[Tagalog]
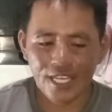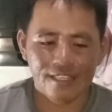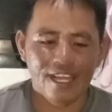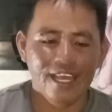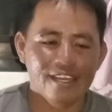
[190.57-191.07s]
sa
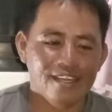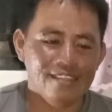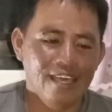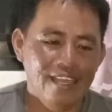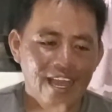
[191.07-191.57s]
kadala,
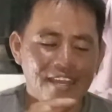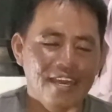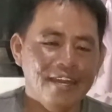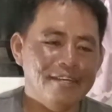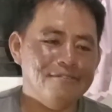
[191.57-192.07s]
kadahilan
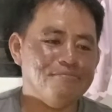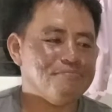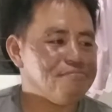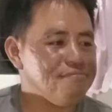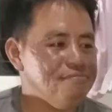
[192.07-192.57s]
ng
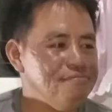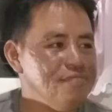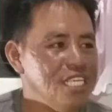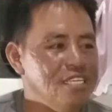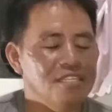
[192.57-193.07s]

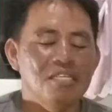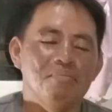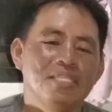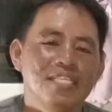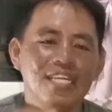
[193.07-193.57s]

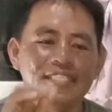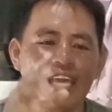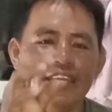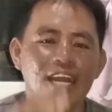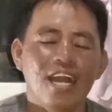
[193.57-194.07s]
minsan lang
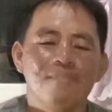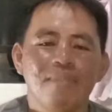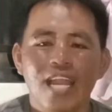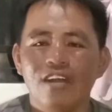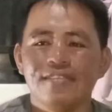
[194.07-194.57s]
tayo
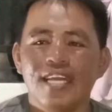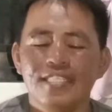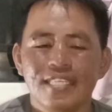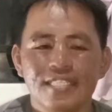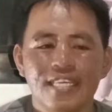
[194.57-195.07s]
nakakapalaot
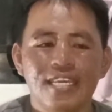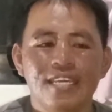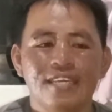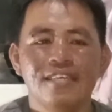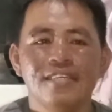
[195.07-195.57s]
guys
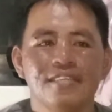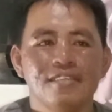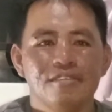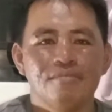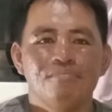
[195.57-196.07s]
kasi
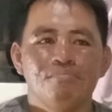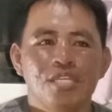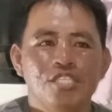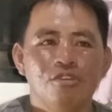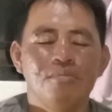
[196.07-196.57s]

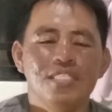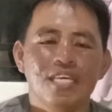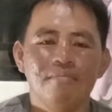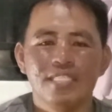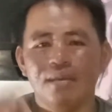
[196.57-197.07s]
medyo
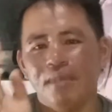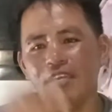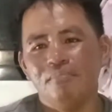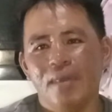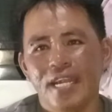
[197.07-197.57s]
minsan masama
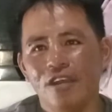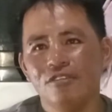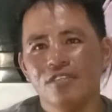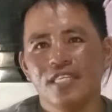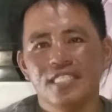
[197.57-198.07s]
yung
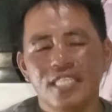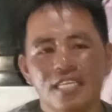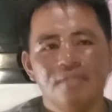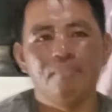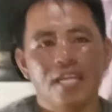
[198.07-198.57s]
panahon
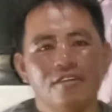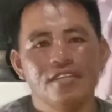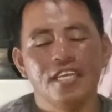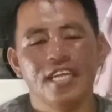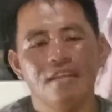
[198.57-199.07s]
kasi
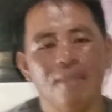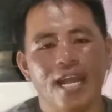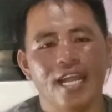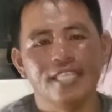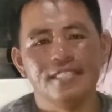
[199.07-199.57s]
panahon ngayon
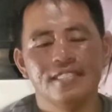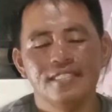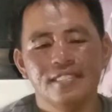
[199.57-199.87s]
nakabagat.